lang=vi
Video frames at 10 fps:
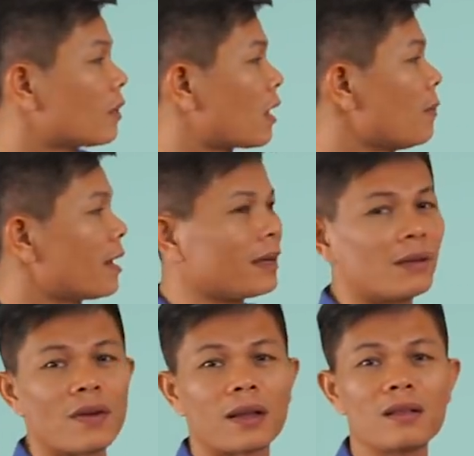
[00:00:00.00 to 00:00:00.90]
Có biết
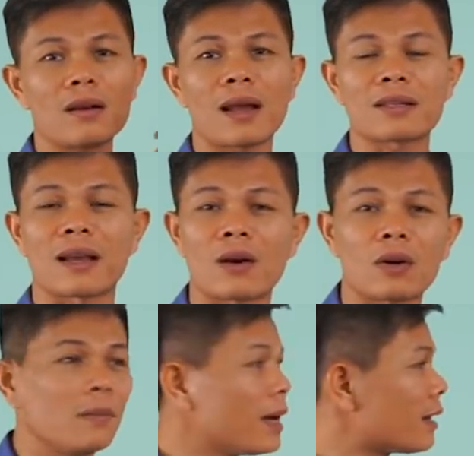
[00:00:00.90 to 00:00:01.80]
gì về kiến thức lái xe đâu,
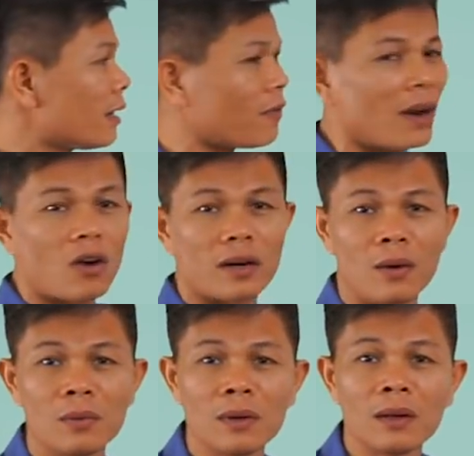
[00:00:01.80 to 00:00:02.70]
có biết gì về luật
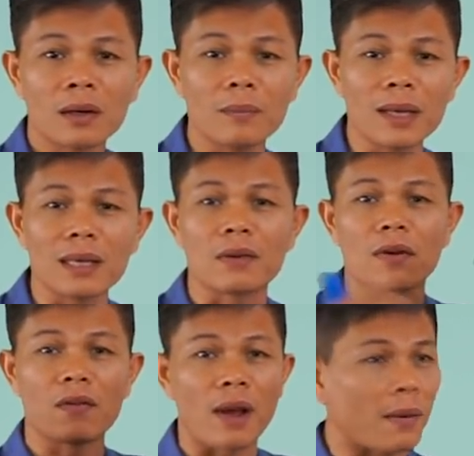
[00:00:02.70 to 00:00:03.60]
đâu, có biết gì
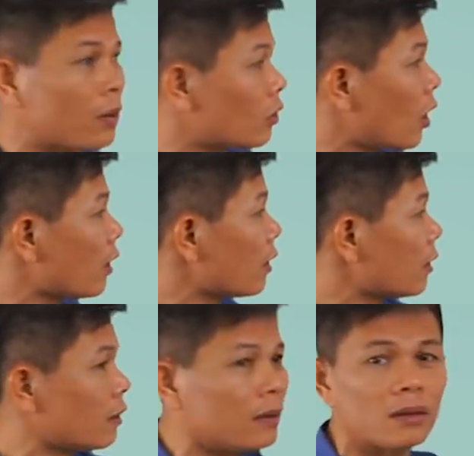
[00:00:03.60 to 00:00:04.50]
về phương pháp đâu.
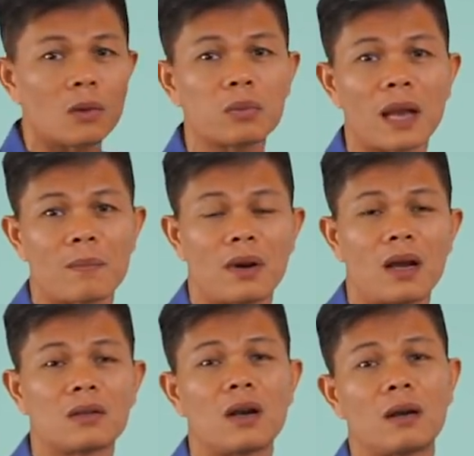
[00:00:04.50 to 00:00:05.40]
Thì chúng ta
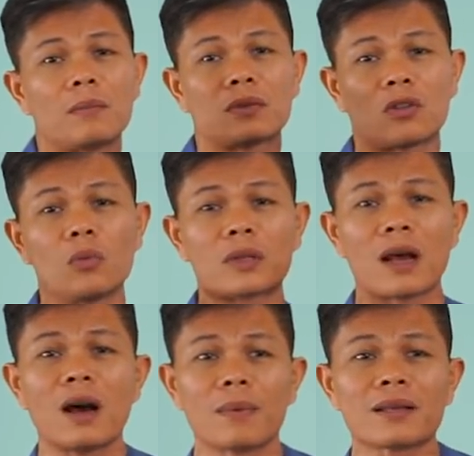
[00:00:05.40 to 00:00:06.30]
lên chúng ta
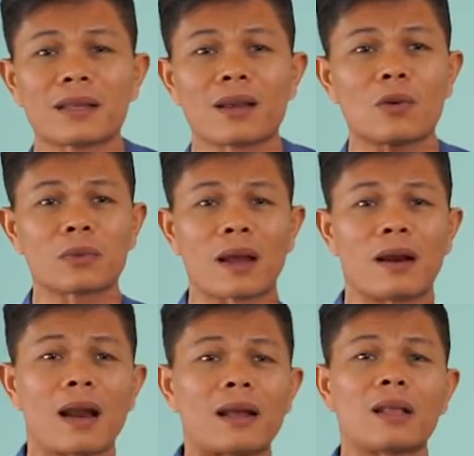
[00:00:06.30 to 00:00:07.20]
ôm lái xe, chúng ta
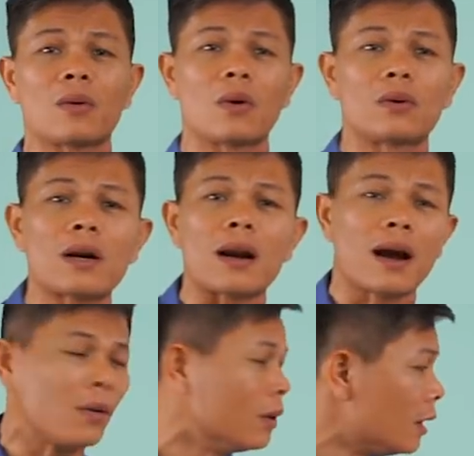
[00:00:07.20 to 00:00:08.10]
lái theo rất là
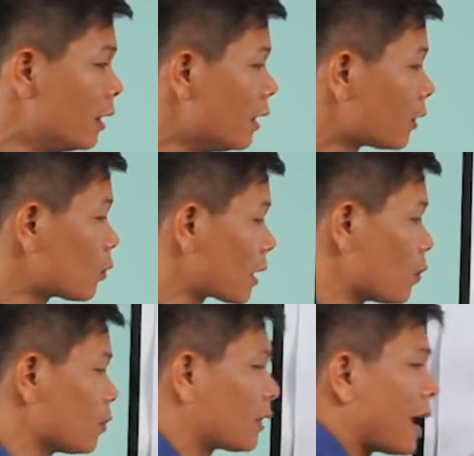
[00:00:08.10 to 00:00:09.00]
ẩu. Chúng ta
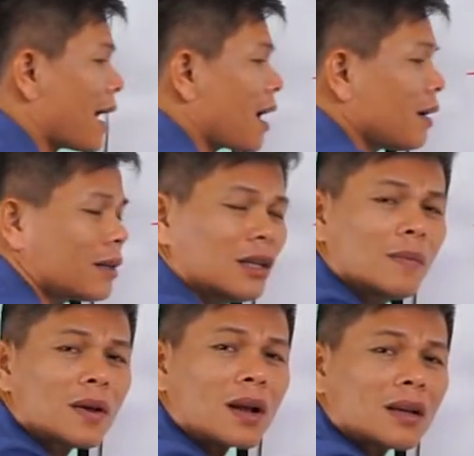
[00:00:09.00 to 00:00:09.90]
cũng chả
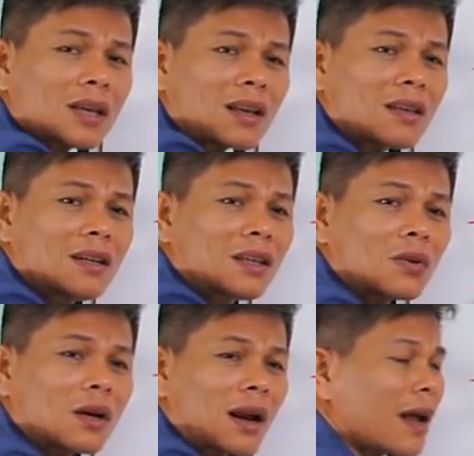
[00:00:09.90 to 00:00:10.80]
chưa bao giờ lái xe, chưa
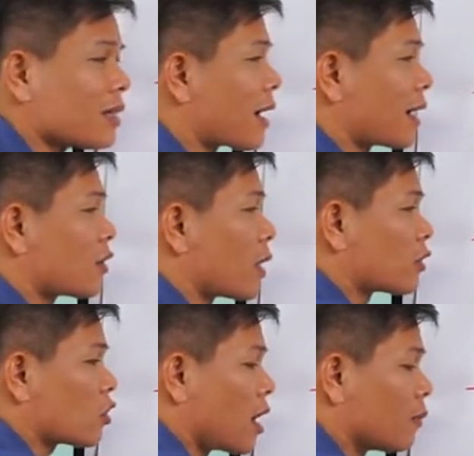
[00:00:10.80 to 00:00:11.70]
chịu thực hành lái xe. Cái chỗ
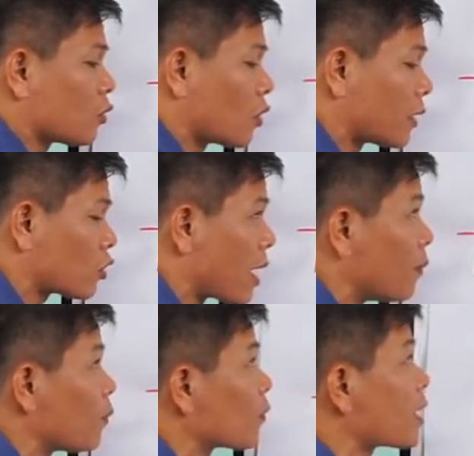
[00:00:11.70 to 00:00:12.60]
này số 0, chỗ này số
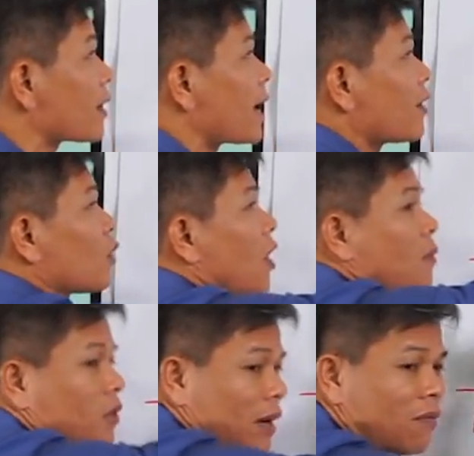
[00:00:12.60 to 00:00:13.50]
0, chắc chắn rủi ro
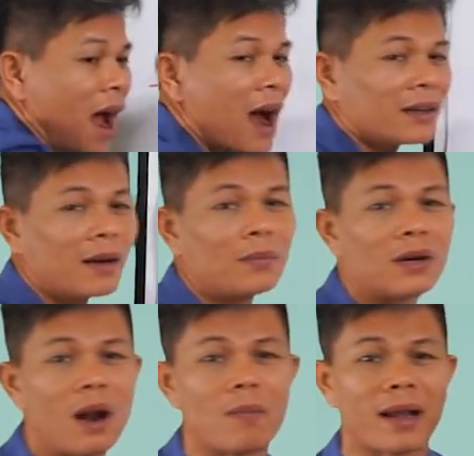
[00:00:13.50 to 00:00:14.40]
100%,
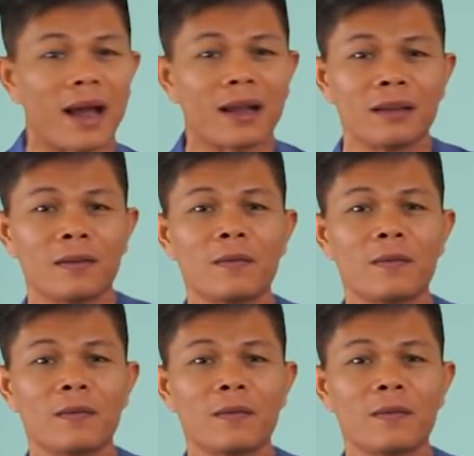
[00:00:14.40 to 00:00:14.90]
không bàn cãi.